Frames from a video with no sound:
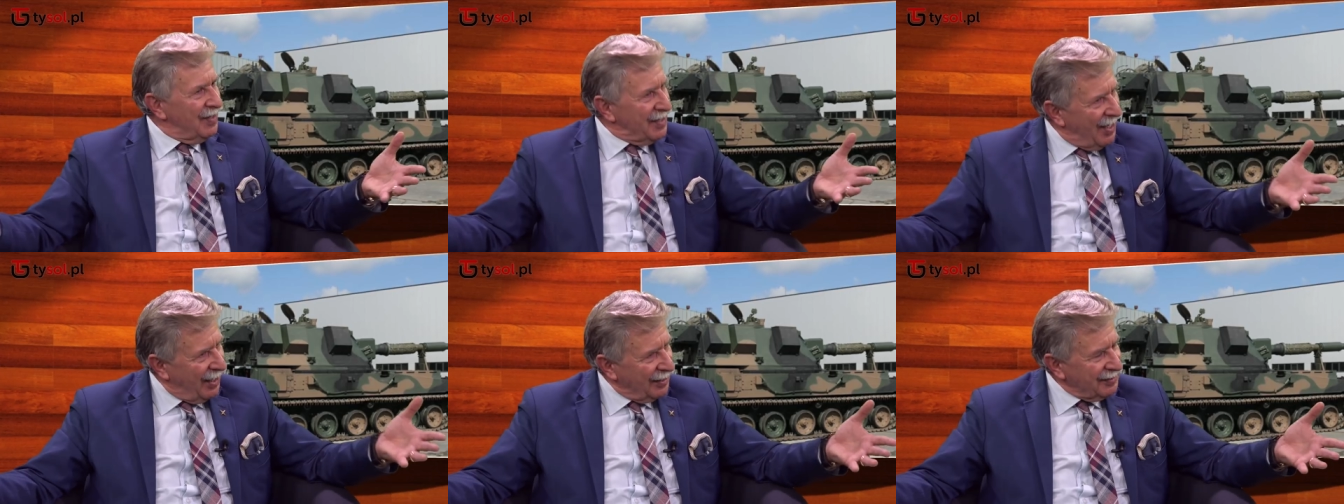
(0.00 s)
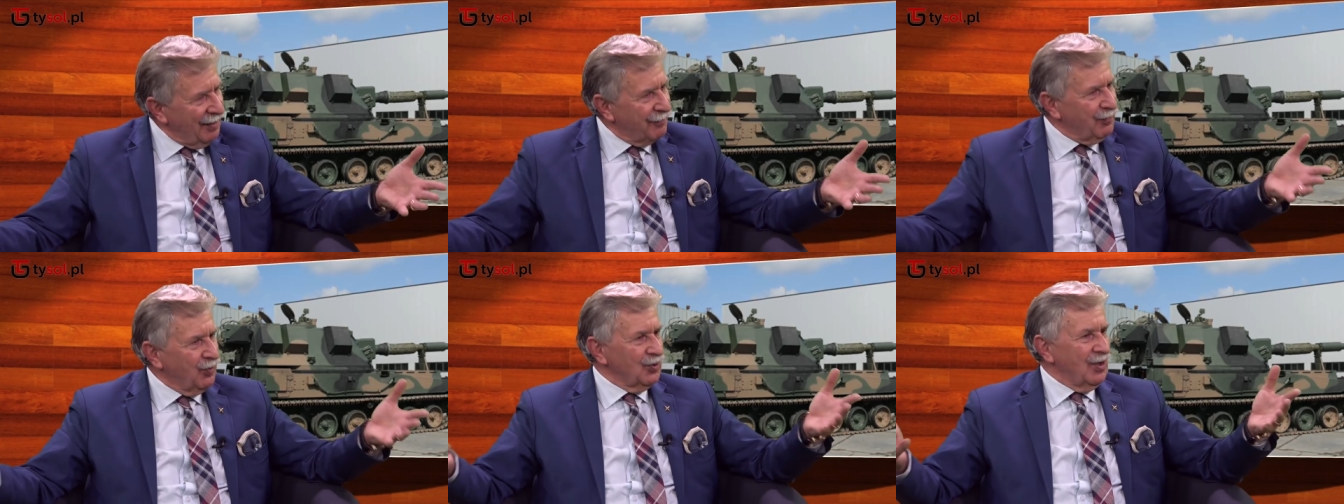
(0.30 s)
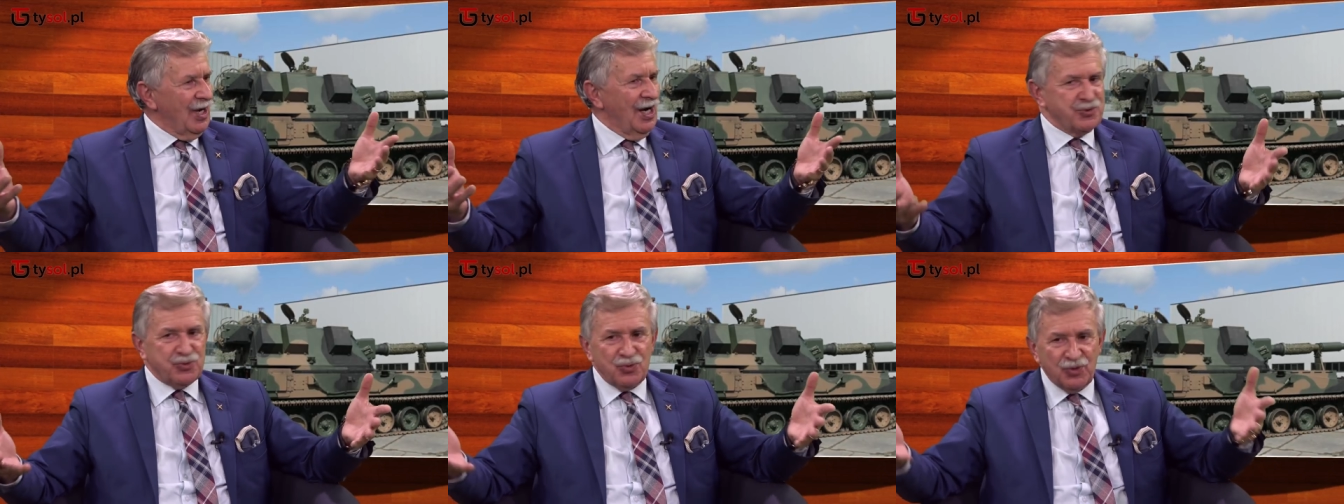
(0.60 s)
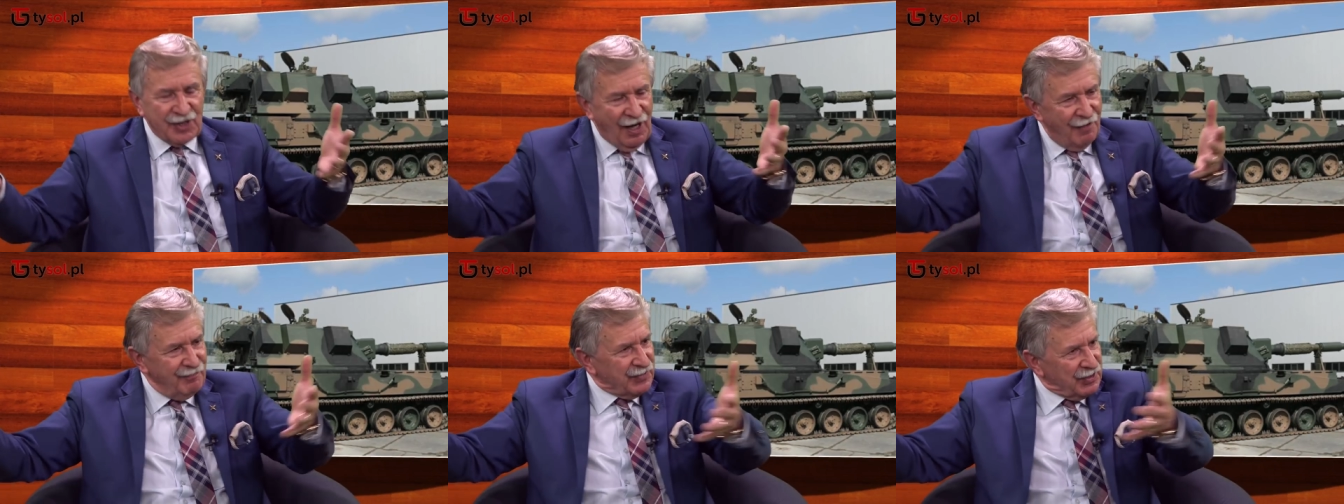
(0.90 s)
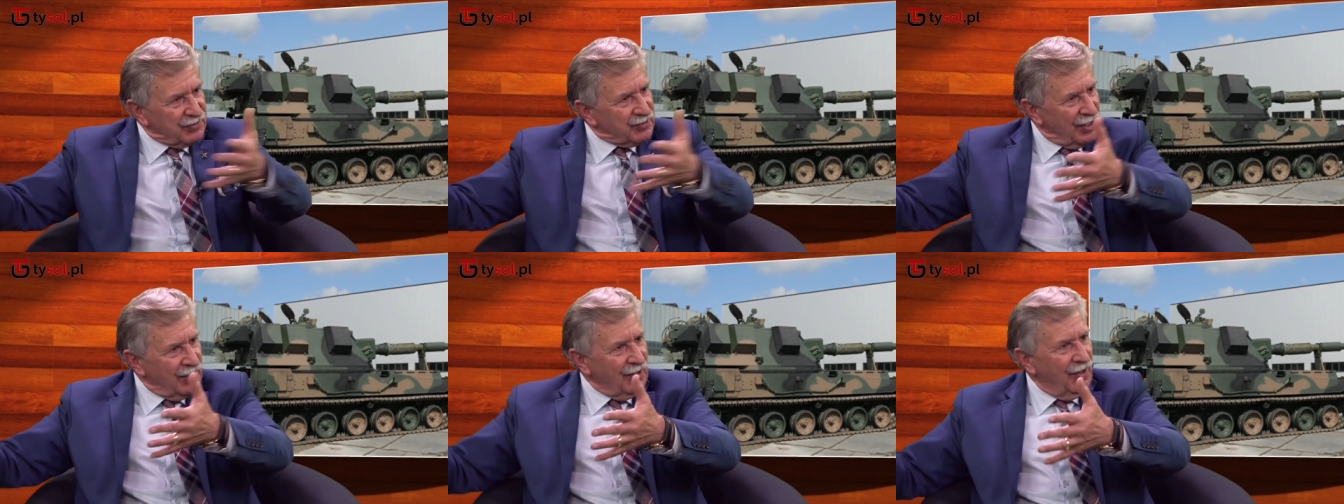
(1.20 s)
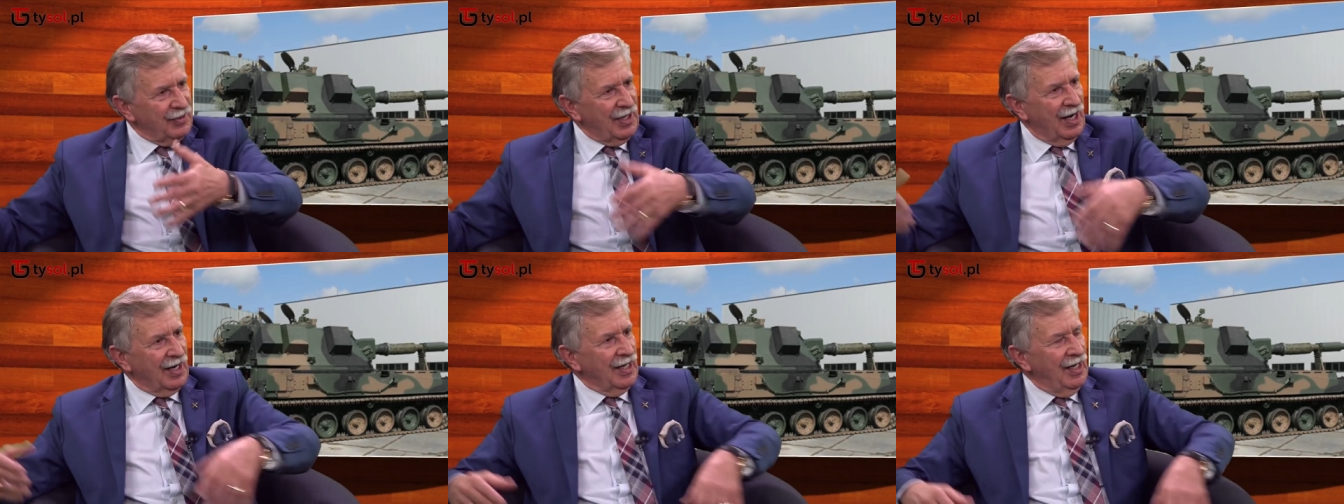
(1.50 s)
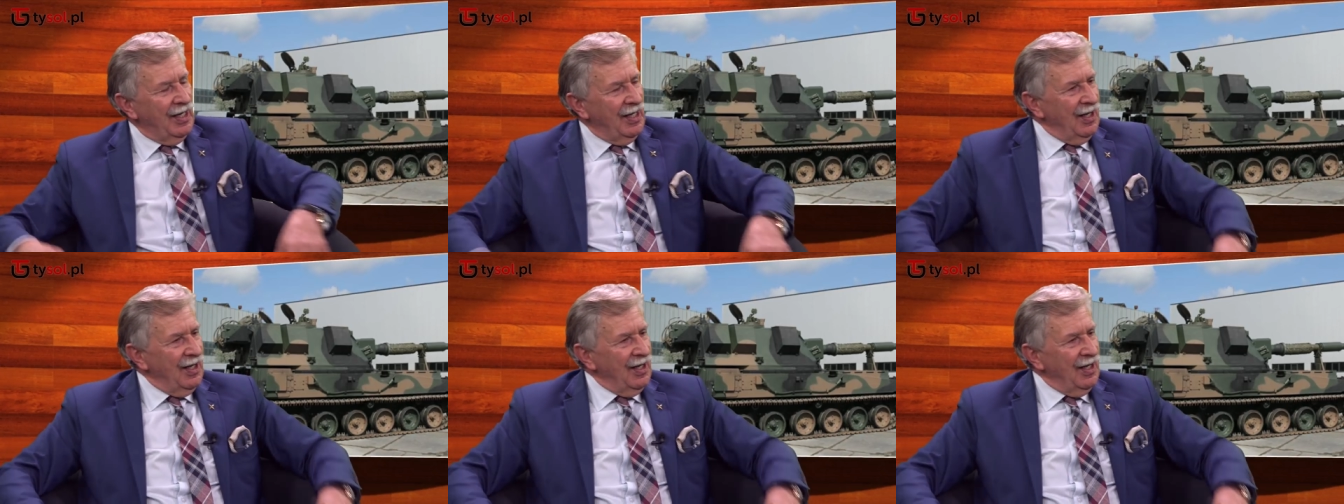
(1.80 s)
jak na Podlasiu i tamtych rejonach